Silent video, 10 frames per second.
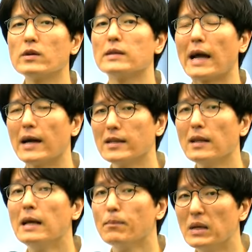나가는
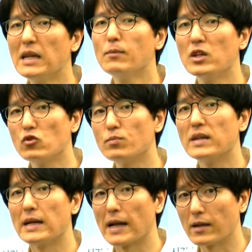미리미리
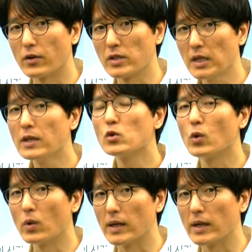준비를 하는 것이 좋을 것